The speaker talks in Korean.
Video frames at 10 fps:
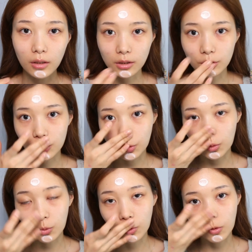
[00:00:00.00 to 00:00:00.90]

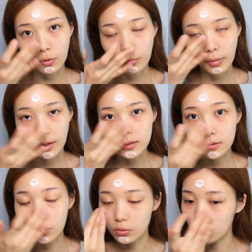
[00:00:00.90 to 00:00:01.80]
기초
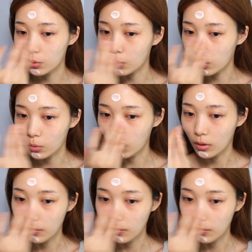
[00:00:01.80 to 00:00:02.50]
바르는 것도